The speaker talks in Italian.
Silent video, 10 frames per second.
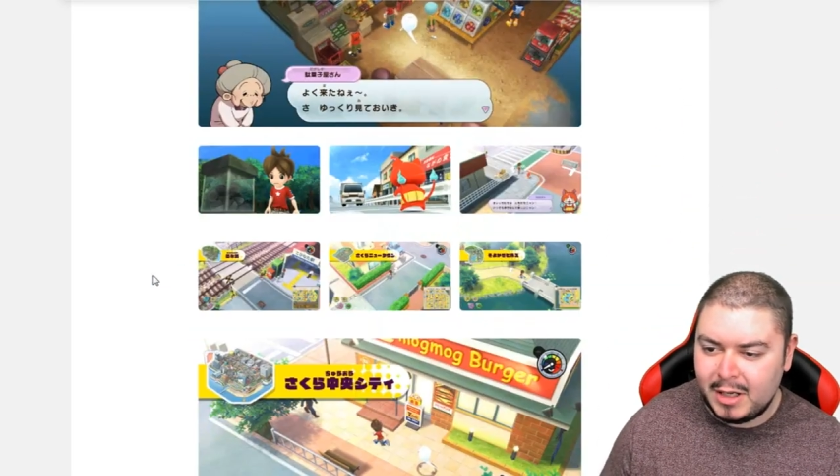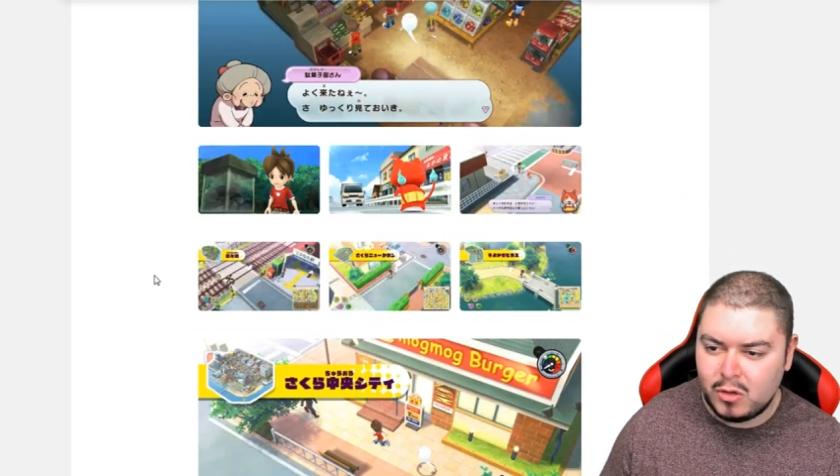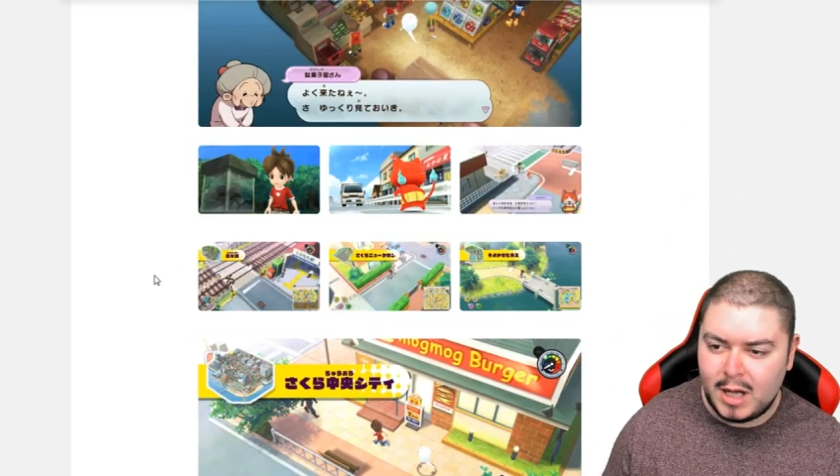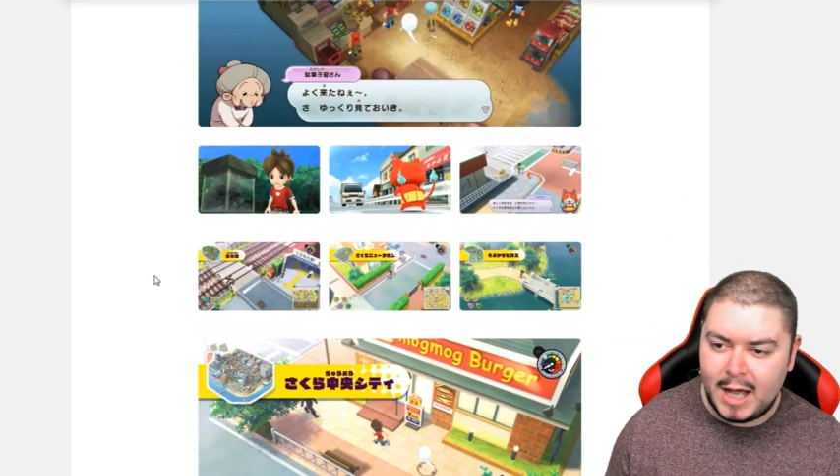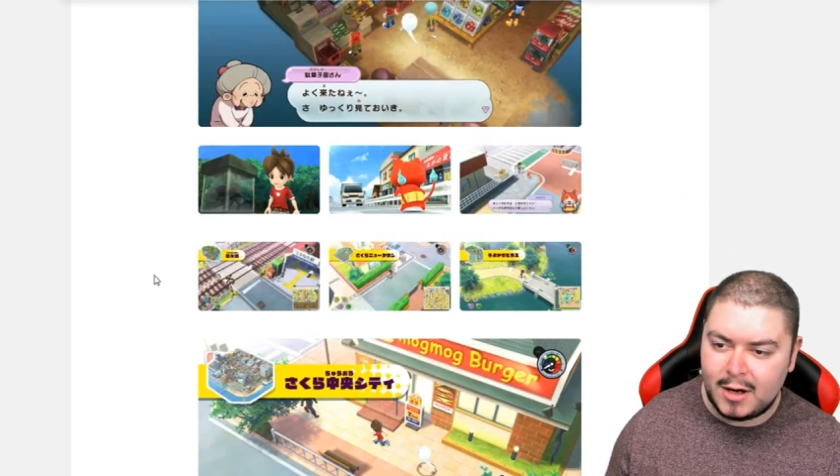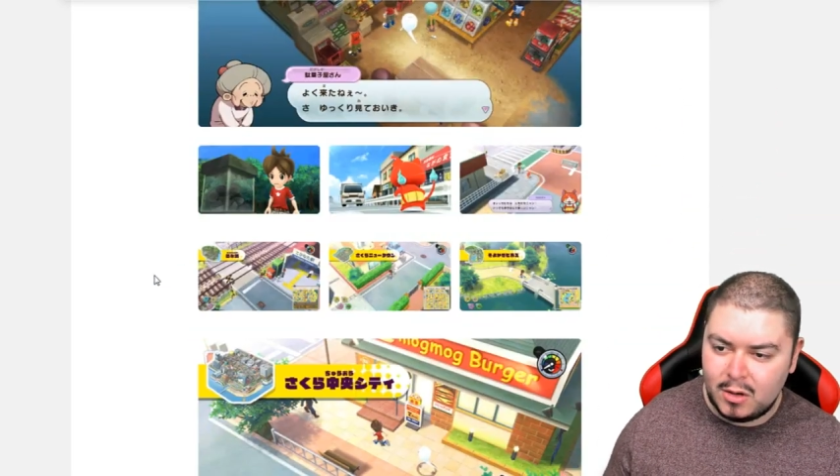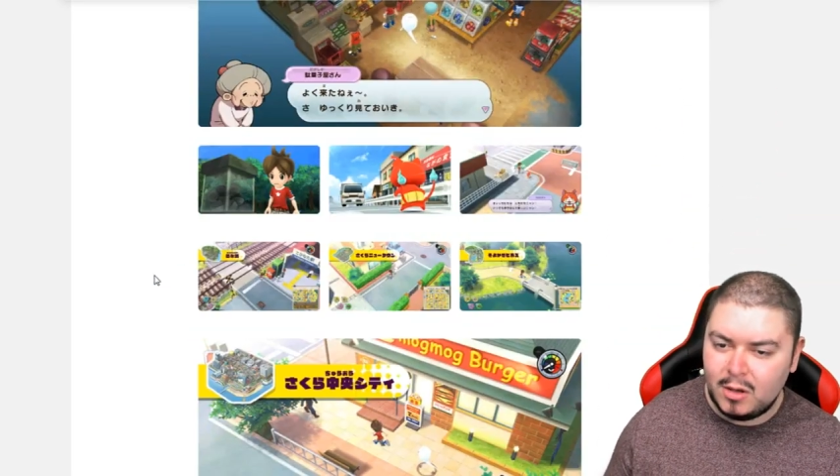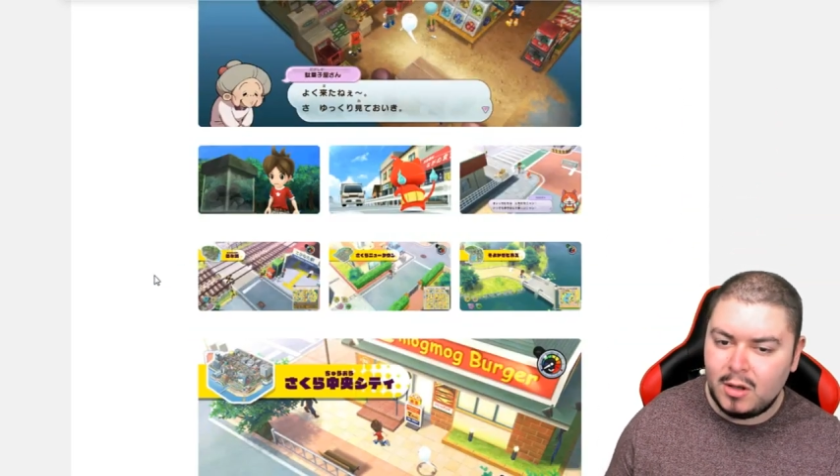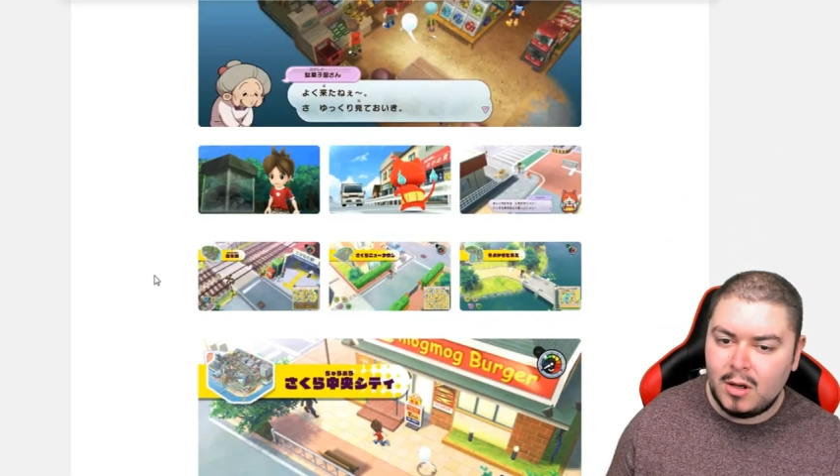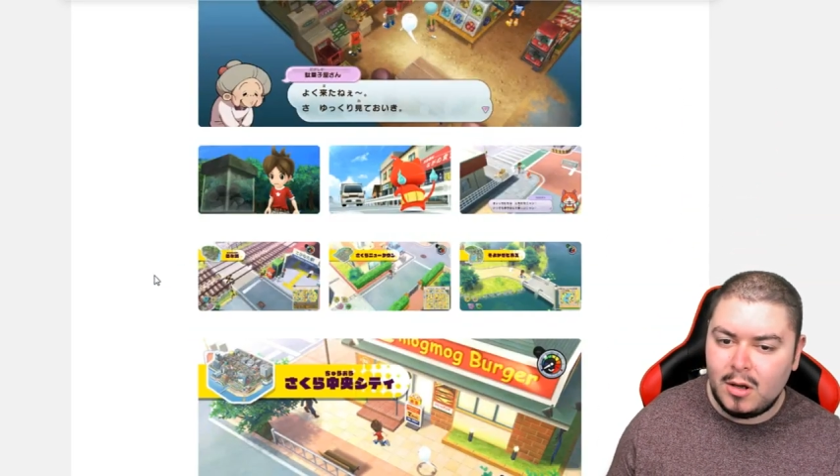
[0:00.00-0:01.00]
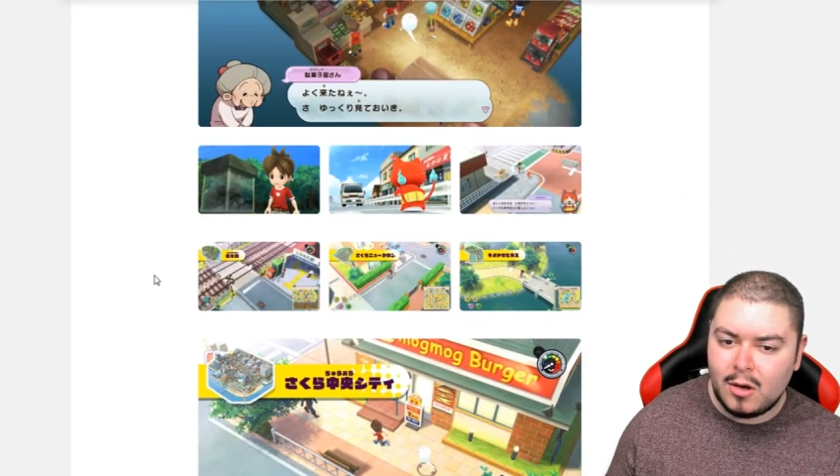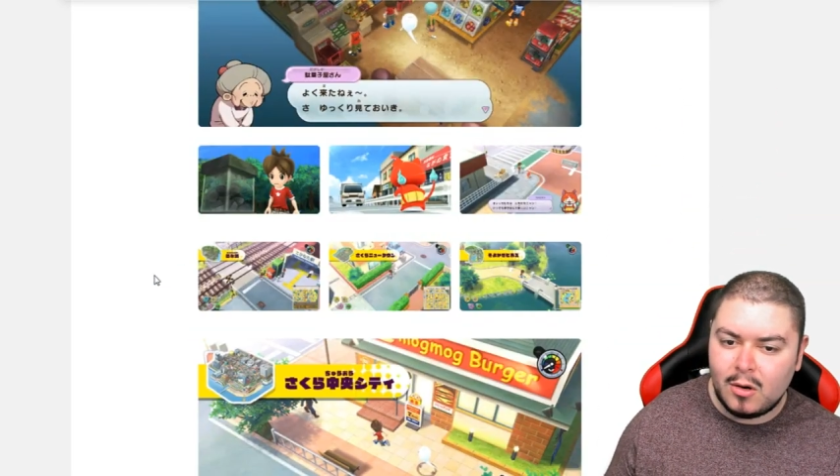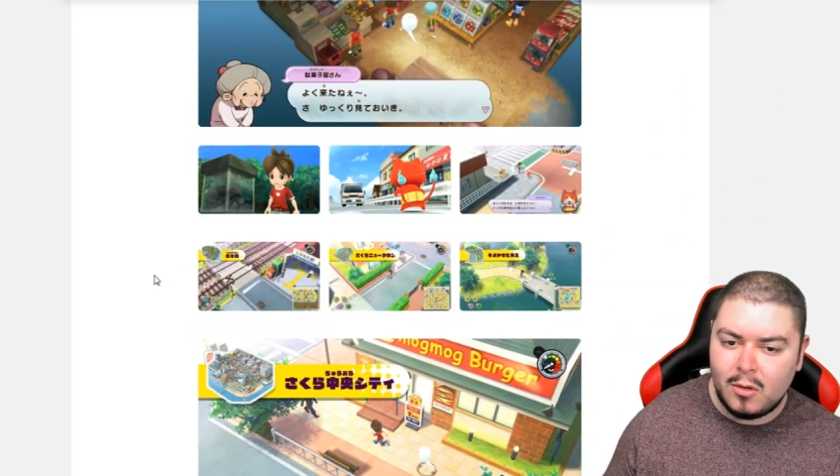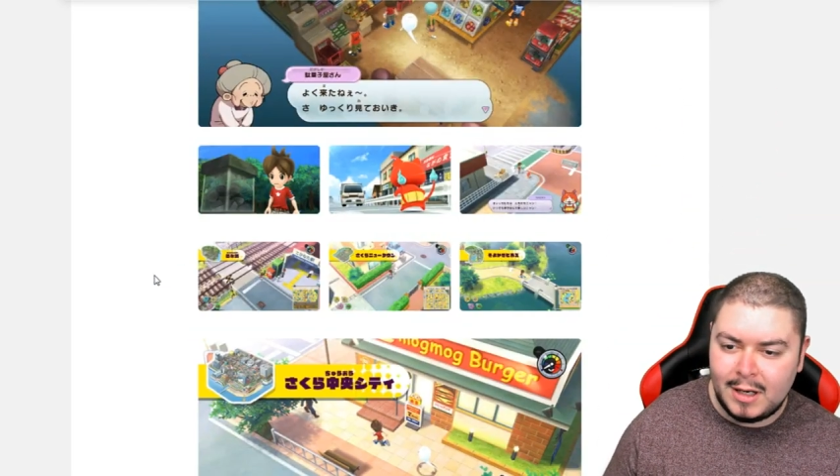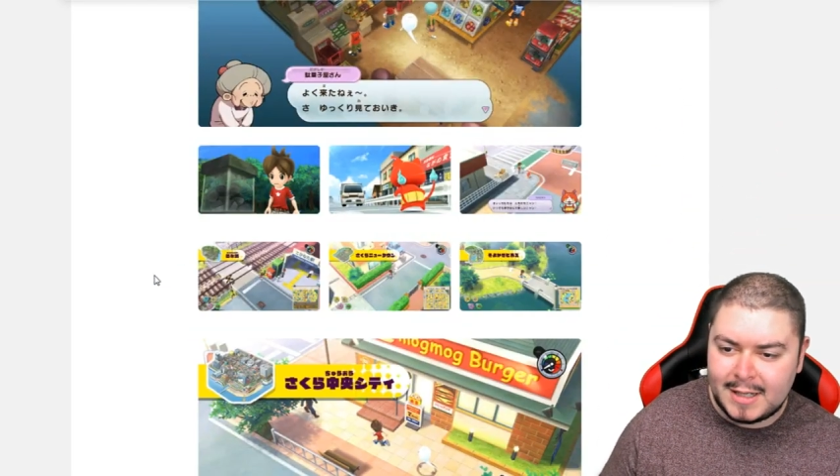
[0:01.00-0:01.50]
giocarlo con la